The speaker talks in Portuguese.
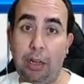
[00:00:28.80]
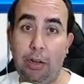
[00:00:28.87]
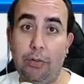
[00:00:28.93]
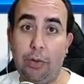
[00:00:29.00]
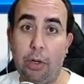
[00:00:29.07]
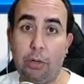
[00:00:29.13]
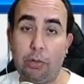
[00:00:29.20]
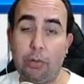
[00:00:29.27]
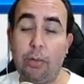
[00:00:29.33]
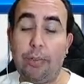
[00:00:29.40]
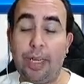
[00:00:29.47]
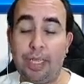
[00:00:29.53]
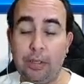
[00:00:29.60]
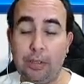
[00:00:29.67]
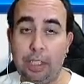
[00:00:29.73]
eu volto,
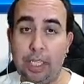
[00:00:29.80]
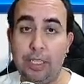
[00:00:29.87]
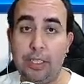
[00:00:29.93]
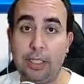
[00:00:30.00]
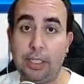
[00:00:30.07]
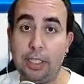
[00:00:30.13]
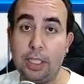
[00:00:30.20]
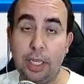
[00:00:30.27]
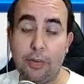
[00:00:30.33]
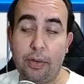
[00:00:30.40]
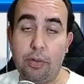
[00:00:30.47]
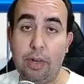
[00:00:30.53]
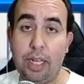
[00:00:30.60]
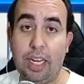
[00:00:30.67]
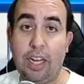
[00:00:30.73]
mas não esqueça de se
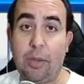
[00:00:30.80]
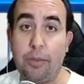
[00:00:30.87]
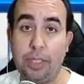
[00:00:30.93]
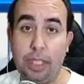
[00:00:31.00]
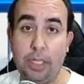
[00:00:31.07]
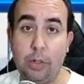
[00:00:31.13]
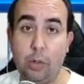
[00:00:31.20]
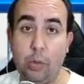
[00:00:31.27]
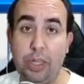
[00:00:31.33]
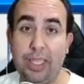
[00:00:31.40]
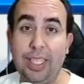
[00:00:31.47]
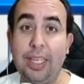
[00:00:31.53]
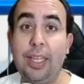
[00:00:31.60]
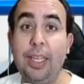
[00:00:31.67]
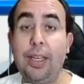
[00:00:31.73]
inscrever no canal, me seguir no
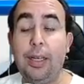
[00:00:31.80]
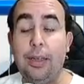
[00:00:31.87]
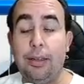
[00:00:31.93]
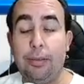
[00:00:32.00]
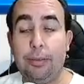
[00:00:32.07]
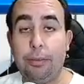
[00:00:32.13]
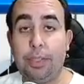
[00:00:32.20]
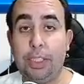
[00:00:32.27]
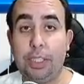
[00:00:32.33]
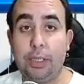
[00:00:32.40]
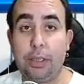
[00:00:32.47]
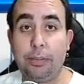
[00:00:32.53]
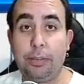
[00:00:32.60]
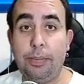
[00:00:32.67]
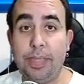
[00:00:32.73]
Twitter,
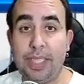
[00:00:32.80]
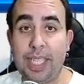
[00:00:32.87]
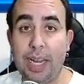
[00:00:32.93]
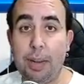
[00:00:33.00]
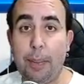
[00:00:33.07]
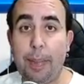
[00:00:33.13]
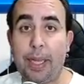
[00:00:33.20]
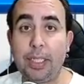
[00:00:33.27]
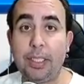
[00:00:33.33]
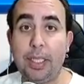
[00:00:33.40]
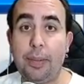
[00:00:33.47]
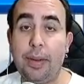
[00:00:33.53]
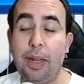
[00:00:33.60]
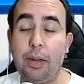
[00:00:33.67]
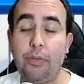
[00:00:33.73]
me segue minha página
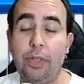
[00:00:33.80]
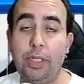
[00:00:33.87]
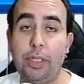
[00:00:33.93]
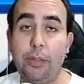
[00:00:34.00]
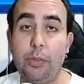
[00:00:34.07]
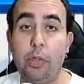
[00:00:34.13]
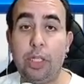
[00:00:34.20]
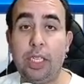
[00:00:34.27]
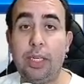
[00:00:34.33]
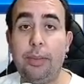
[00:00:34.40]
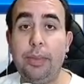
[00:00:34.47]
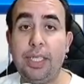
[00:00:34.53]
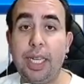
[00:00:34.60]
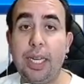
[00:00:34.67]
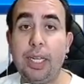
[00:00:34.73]
também lá no Facebook,
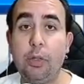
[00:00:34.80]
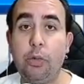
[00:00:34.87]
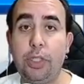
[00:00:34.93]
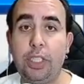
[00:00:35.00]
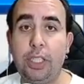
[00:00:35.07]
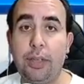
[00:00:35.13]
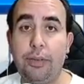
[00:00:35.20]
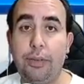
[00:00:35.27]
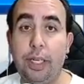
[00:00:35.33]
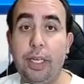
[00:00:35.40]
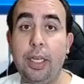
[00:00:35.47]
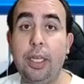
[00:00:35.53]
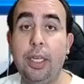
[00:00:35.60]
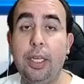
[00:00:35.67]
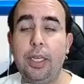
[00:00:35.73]
me segue na Twitch TV
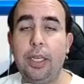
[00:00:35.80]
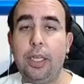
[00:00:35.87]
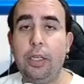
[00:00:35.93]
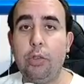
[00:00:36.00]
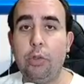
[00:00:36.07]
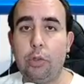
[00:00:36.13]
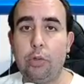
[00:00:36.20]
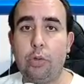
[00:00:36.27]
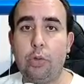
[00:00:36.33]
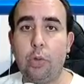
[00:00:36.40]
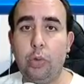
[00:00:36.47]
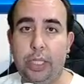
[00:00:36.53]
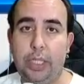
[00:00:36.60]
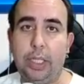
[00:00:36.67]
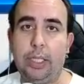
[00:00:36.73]
e no
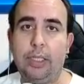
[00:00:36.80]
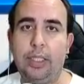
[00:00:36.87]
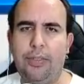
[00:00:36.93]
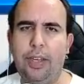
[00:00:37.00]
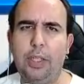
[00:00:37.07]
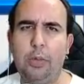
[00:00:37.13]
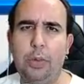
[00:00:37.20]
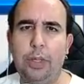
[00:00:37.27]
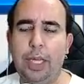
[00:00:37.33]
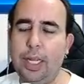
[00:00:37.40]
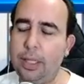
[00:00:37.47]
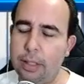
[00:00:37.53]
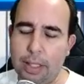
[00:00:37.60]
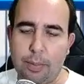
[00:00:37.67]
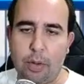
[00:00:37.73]
Twitter. Já falei Twitter,
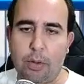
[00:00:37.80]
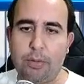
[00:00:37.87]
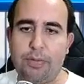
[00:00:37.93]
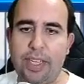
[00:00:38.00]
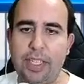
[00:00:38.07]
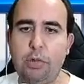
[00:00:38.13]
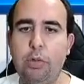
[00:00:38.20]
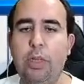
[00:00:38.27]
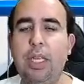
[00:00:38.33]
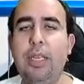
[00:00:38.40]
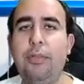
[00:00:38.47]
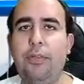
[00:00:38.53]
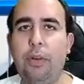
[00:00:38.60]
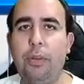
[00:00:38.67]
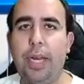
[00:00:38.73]
né? então tá bom. Faz tudo
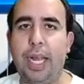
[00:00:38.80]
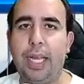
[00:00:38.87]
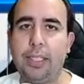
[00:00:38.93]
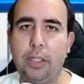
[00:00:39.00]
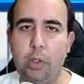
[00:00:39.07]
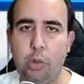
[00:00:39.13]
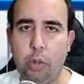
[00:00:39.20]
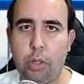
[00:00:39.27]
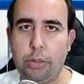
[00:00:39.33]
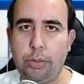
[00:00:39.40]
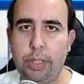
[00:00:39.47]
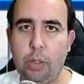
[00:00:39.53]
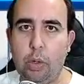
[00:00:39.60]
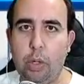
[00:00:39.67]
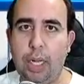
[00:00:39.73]
aí, vamos nessa. assim que o
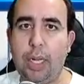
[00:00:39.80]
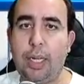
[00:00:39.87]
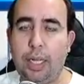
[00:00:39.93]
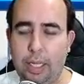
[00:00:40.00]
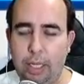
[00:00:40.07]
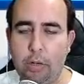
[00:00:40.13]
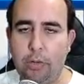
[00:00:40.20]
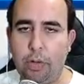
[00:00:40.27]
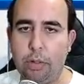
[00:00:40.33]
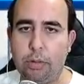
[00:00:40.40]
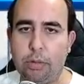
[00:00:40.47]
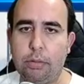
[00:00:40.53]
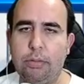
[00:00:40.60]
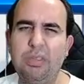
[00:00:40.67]
ônibus decolar, eu volto.